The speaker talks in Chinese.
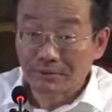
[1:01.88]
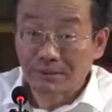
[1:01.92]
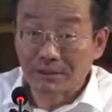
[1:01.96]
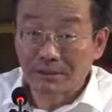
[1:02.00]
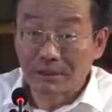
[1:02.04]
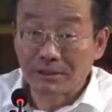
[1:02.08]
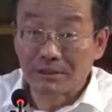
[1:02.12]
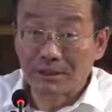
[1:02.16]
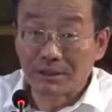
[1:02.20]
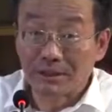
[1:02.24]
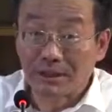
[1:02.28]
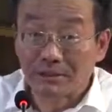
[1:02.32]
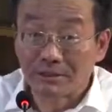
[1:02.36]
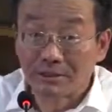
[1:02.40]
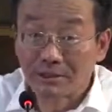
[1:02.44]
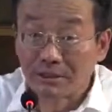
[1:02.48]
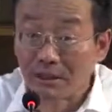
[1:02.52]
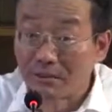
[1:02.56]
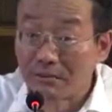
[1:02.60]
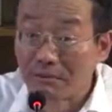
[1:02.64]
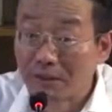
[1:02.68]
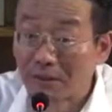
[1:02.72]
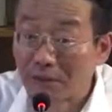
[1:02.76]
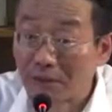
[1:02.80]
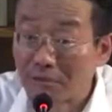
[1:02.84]
产阶级也是
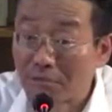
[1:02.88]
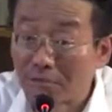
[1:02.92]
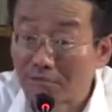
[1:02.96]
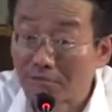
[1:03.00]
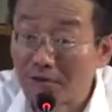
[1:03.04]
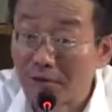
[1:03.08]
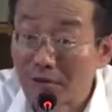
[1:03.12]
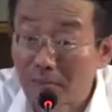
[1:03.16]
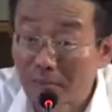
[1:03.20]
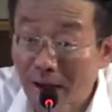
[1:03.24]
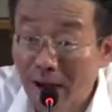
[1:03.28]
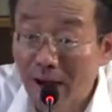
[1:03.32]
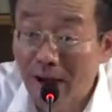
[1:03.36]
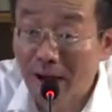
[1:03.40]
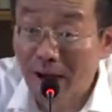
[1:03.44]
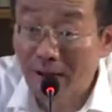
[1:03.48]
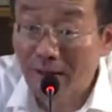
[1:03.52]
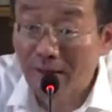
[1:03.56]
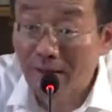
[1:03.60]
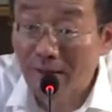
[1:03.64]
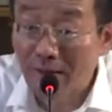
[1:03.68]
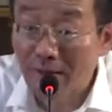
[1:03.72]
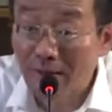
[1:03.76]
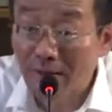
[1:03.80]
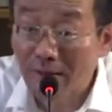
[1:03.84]
人民的一部分了吧？
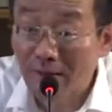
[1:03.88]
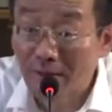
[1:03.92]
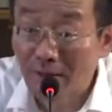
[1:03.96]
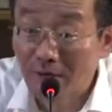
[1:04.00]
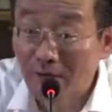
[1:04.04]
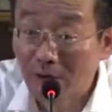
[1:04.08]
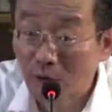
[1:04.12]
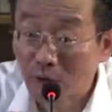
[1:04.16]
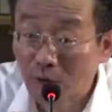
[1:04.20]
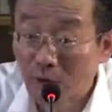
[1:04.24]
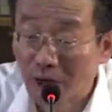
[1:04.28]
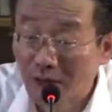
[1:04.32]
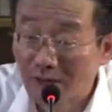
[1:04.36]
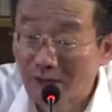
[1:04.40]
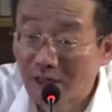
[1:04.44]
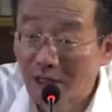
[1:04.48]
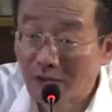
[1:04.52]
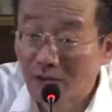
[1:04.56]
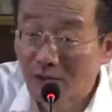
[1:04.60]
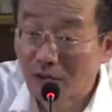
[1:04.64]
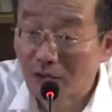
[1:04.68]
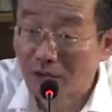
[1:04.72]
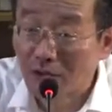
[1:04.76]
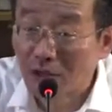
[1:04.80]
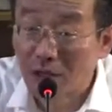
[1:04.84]
广
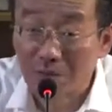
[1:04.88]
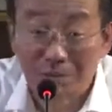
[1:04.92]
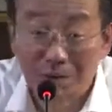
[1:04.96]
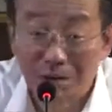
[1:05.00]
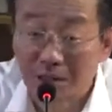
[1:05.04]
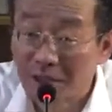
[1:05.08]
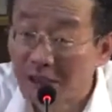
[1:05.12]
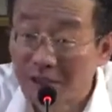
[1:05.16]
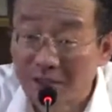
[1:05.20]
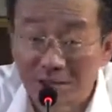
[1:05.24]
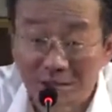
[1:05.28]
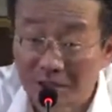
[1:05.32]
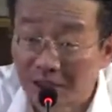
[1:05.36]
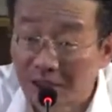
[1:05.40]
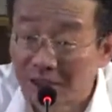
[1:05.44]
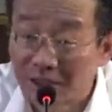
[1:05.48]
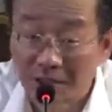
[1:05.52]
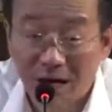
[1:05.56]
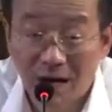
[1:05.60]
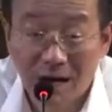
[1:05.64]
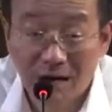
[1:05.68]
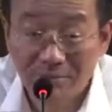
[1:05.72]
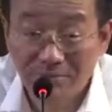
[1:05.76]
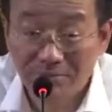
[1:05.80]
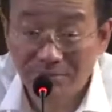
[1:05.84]
大中小民营企业
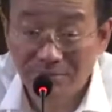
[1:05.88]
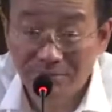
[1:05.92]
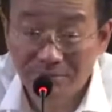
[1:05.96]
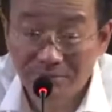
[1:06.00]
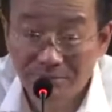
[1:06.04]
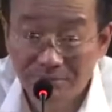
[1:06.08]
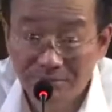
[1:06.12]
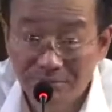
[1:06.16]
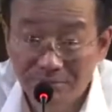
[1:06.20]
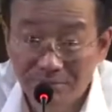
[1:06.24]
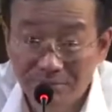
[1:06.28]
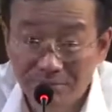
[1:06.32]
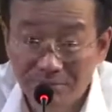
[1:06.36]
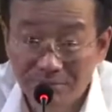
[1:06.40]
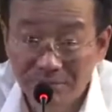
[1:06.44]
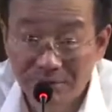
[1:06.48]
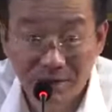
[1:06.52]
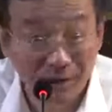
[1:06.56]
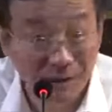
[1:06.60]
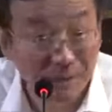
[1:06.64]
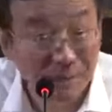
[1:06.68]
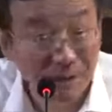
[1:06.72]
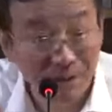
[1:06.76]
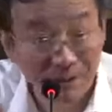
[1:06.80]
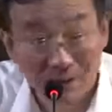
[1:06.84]
家，
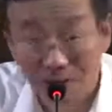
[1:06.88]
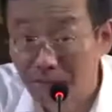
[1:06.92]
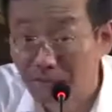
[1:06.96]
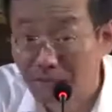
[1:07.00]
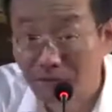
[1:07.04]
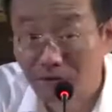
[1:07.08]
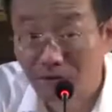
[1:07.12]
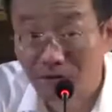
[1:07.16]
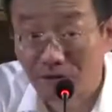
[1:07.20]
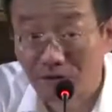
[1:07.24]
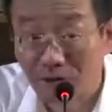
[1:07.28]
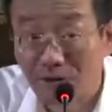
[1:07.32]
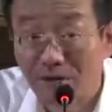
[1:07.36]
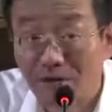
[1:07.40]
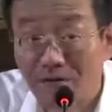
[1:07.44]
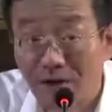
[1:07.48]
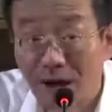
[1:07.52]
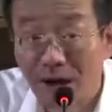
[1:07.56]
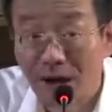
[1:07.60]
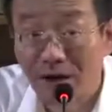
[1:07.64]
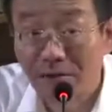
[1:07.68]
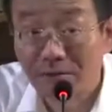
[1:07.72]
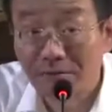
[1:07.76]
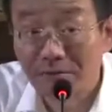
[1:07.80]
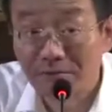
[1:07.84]
人民的一部分，同意
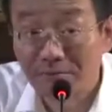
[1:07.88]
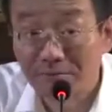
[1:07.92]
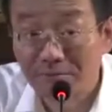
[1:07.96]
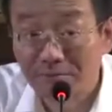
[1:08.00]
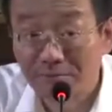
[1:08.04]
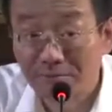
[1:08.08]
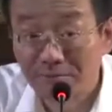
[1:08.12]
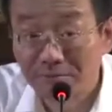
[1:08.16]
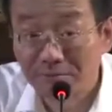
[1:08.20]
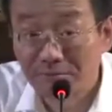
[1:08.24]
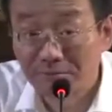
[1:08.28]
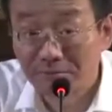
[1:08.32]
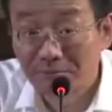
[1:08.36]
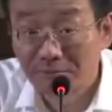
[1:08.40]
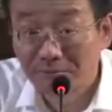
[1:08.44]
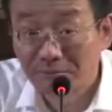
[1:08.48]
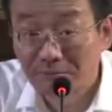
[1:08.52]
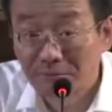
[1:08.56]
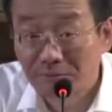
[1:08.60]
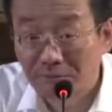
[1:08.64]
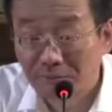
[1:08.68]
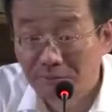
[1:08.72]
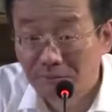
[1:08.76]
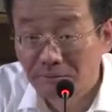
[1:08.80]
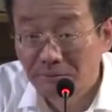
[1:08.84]
吧？
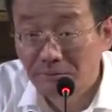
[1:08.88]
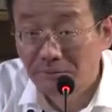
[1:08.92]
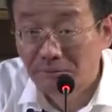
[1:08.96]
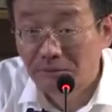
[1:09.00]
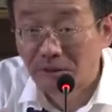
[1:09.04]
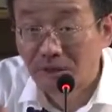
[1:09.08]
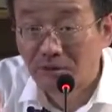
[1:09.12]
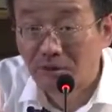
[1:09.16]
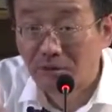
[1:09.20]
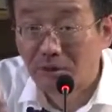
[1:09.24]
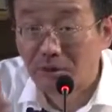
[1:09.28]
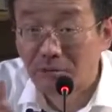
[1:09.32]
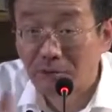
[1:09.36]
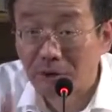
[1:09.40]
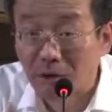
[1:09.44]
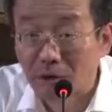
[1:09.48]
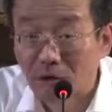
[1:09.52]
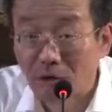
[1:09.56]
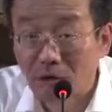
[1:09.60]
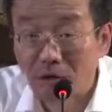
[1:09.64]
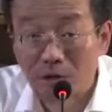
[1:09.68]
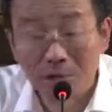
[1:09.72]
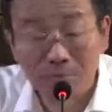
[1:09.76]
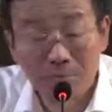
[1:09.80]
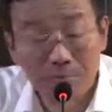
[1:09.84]
那农民
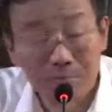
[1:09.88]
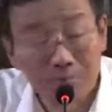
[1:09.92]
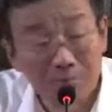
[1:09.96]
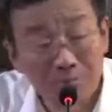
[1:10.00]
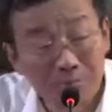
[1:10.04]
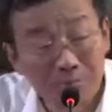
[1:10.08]
工